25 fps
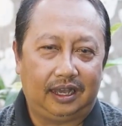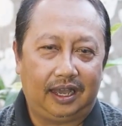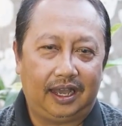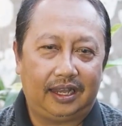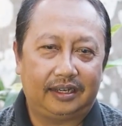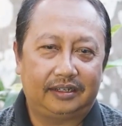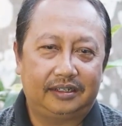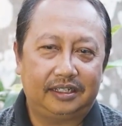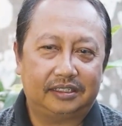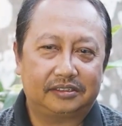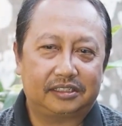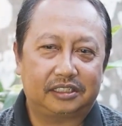
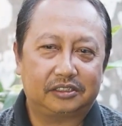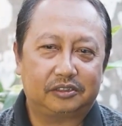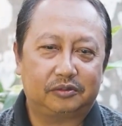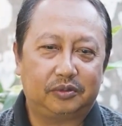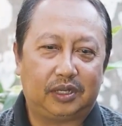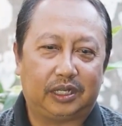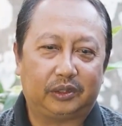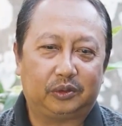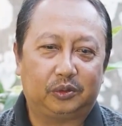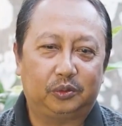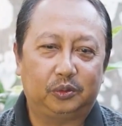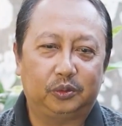ada
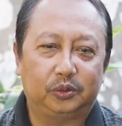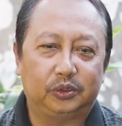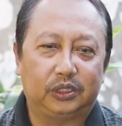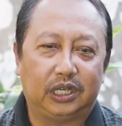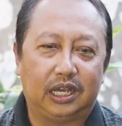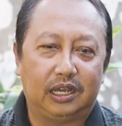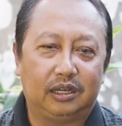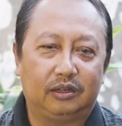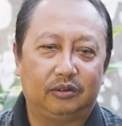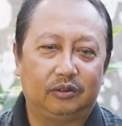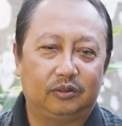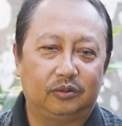sesuatu
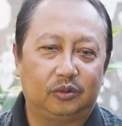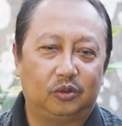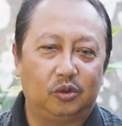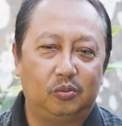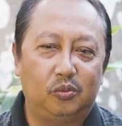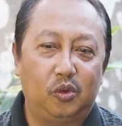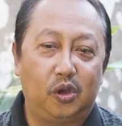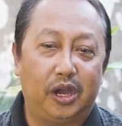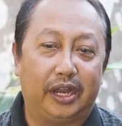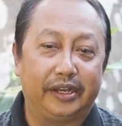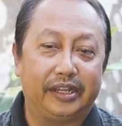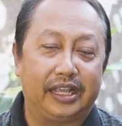yang
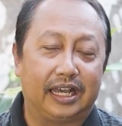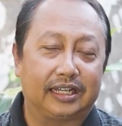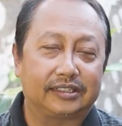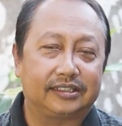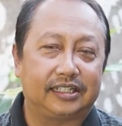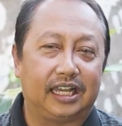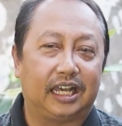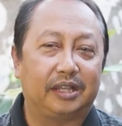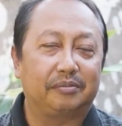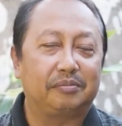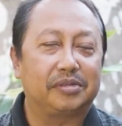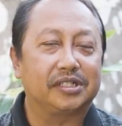hubungan yang
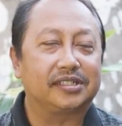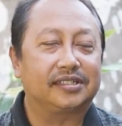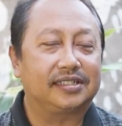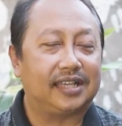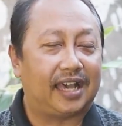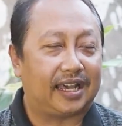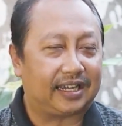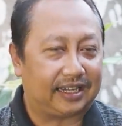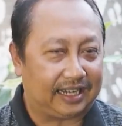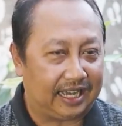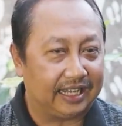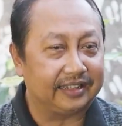sangat
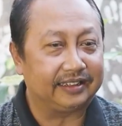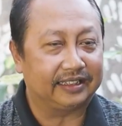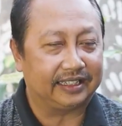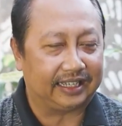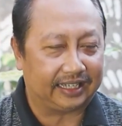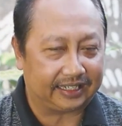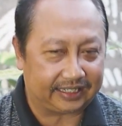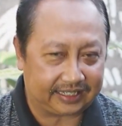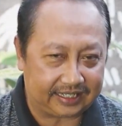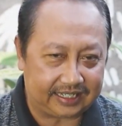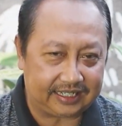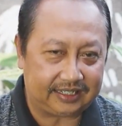besar
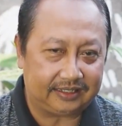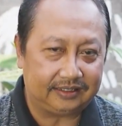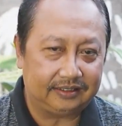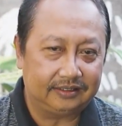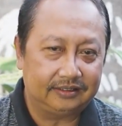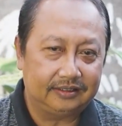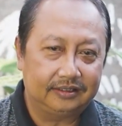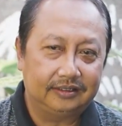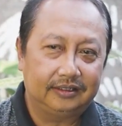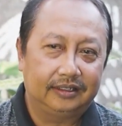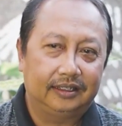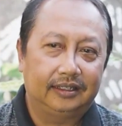antara
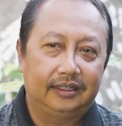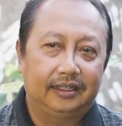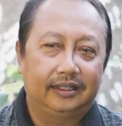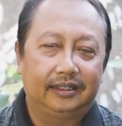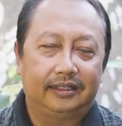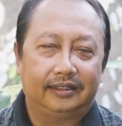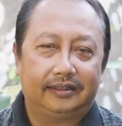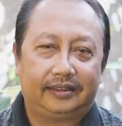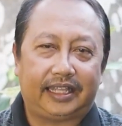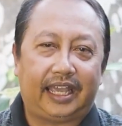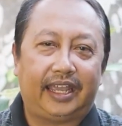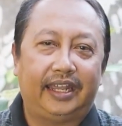
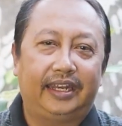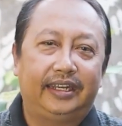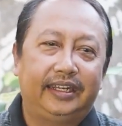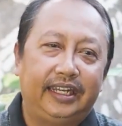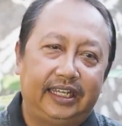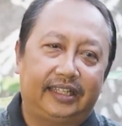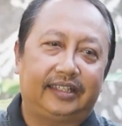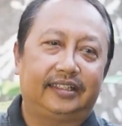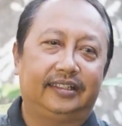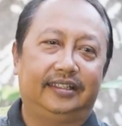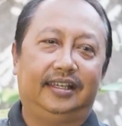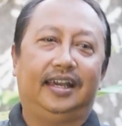
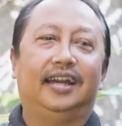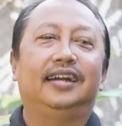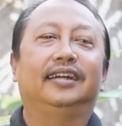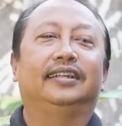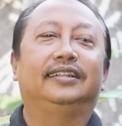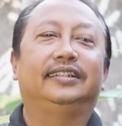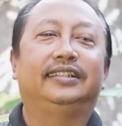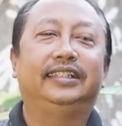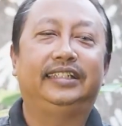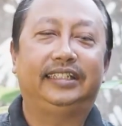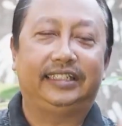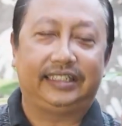teknik
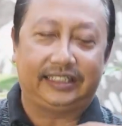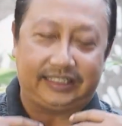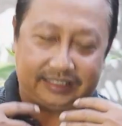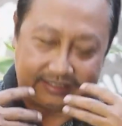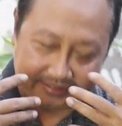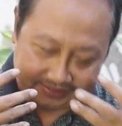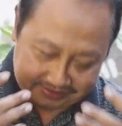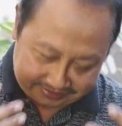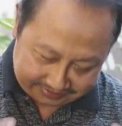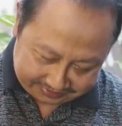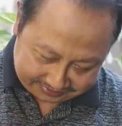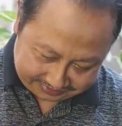yang
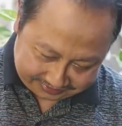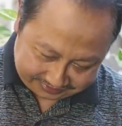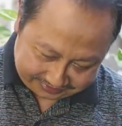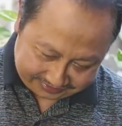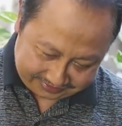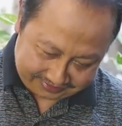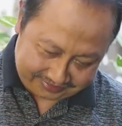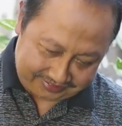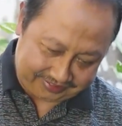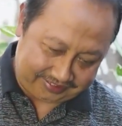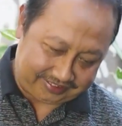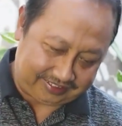di
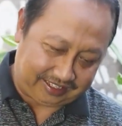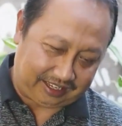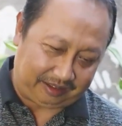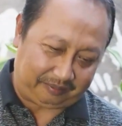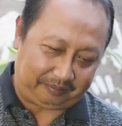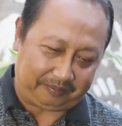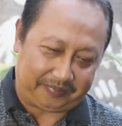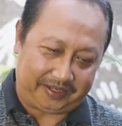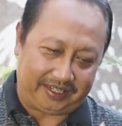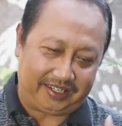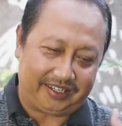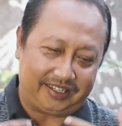
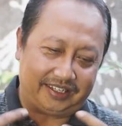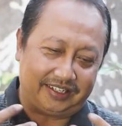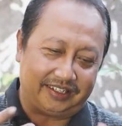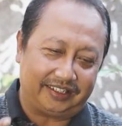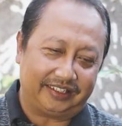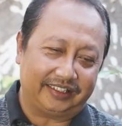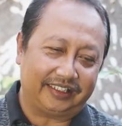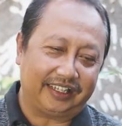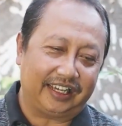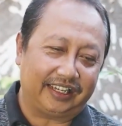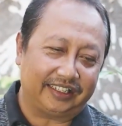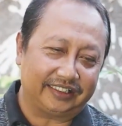
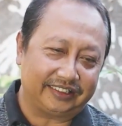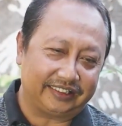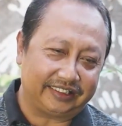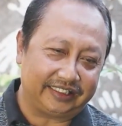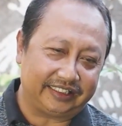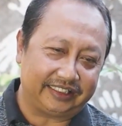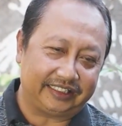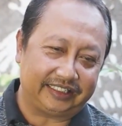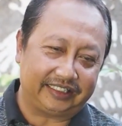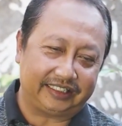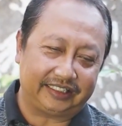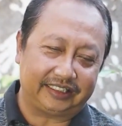apa yang
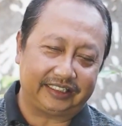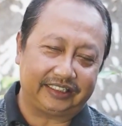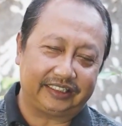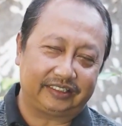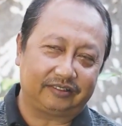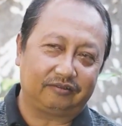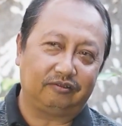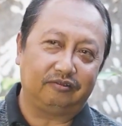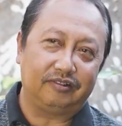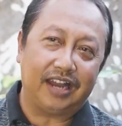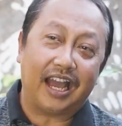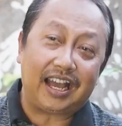
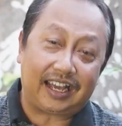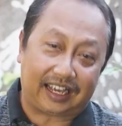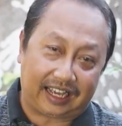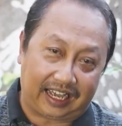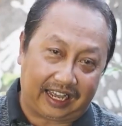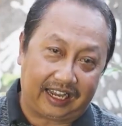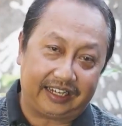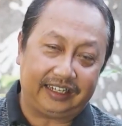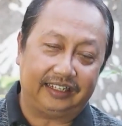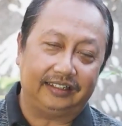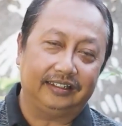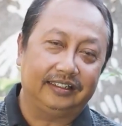
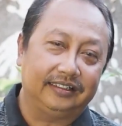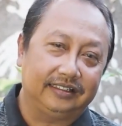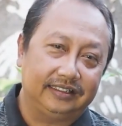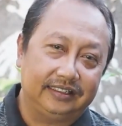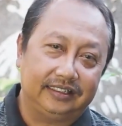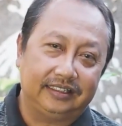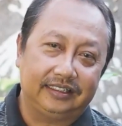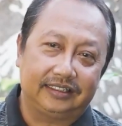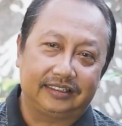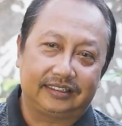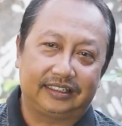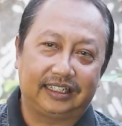digunakan
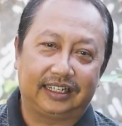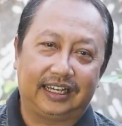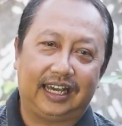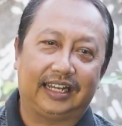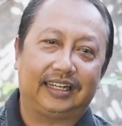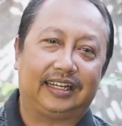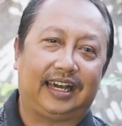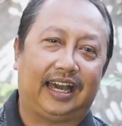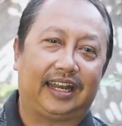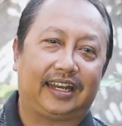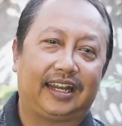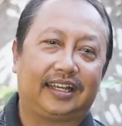
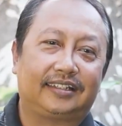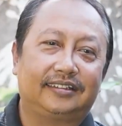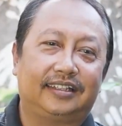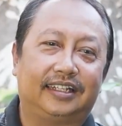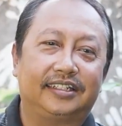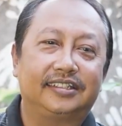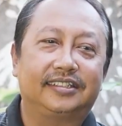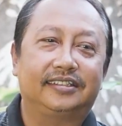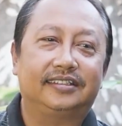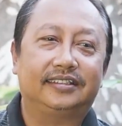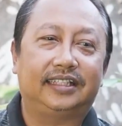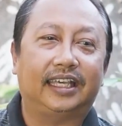dengan
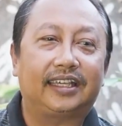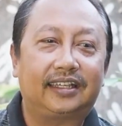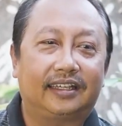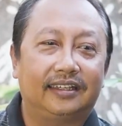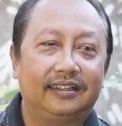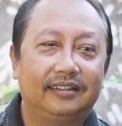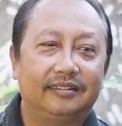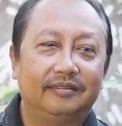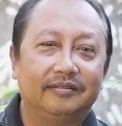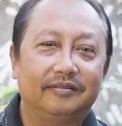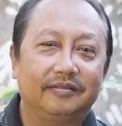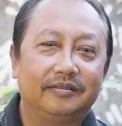karakteristik
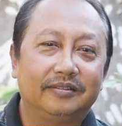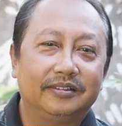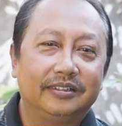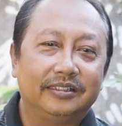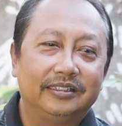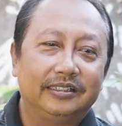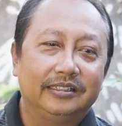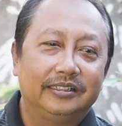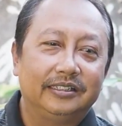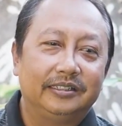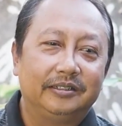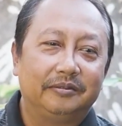
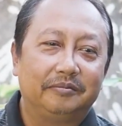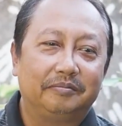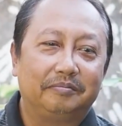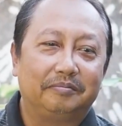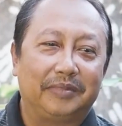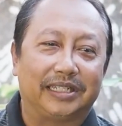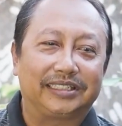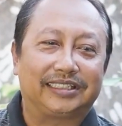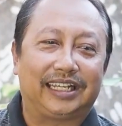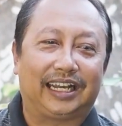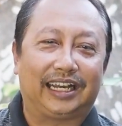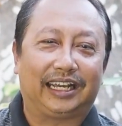
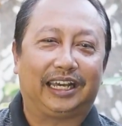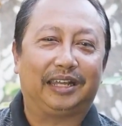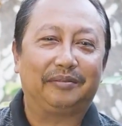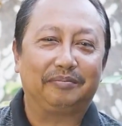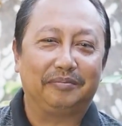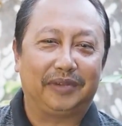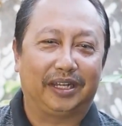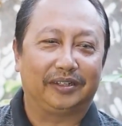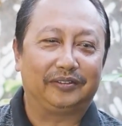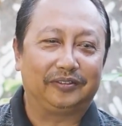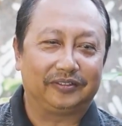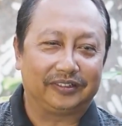
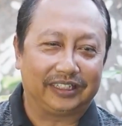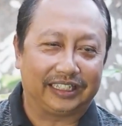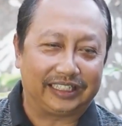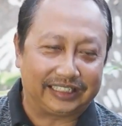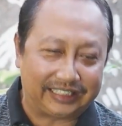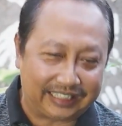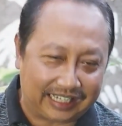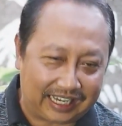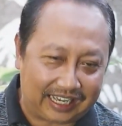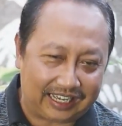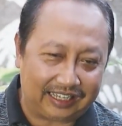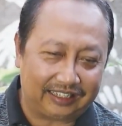masyarakat
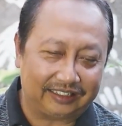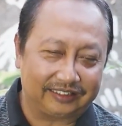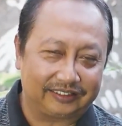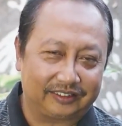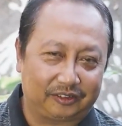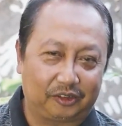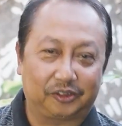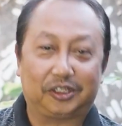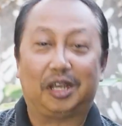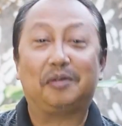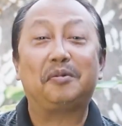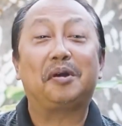Madura yang
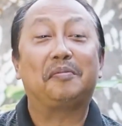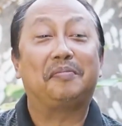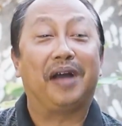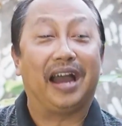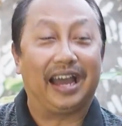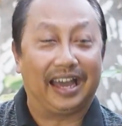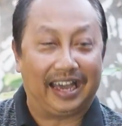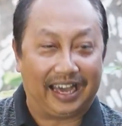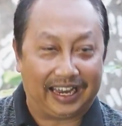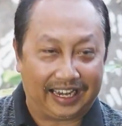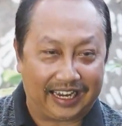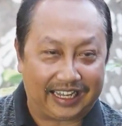terutama
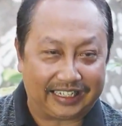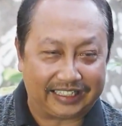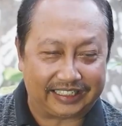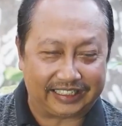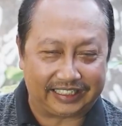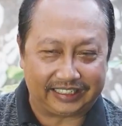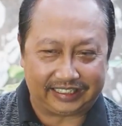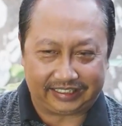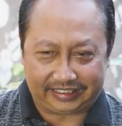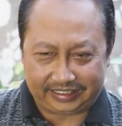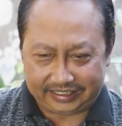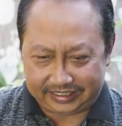
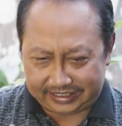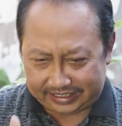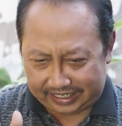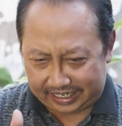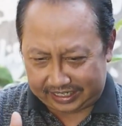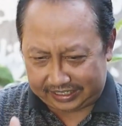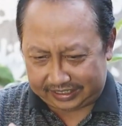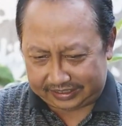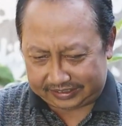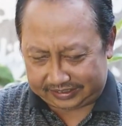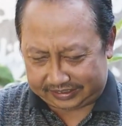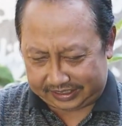Bangkalan ini. Ini
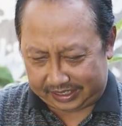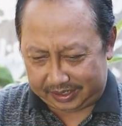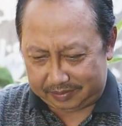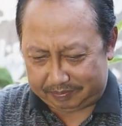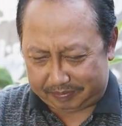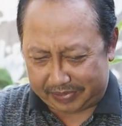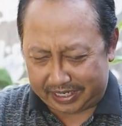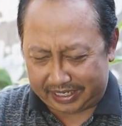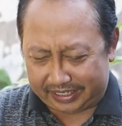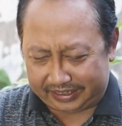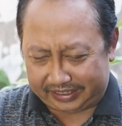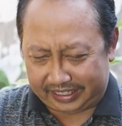kan
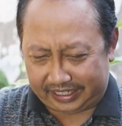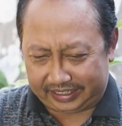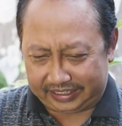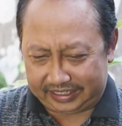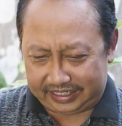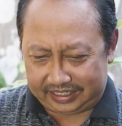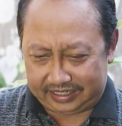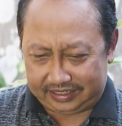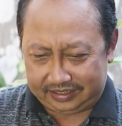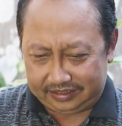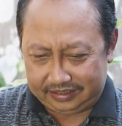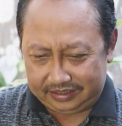saya
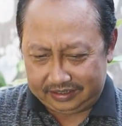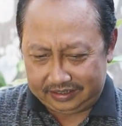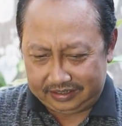penelitiannya